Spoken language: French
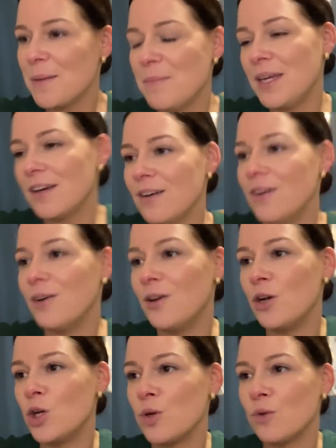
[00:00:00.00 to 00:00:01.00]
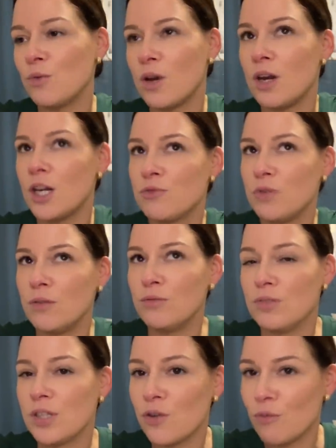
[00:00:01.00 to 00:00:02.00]
Mais euh, voilà, là, je voulais
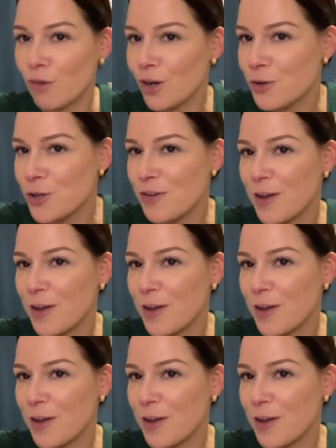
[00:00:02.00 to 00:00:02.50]
vous dire au moins que je vais